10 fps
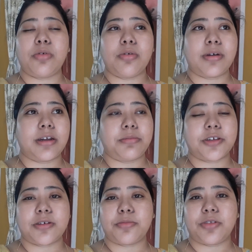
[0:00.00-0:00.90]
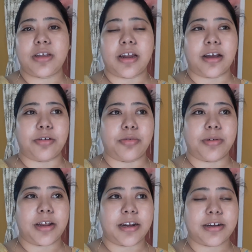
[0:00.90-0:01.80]
পড়লো আর নিমেষের মধ্যেই লাগলো
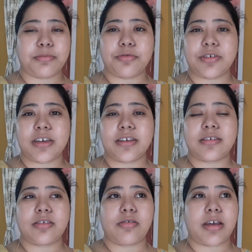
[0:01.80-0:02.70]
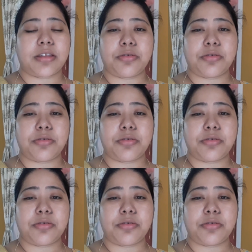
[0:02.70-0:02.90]
মানে আরেকটা পুচকি এসেছিলো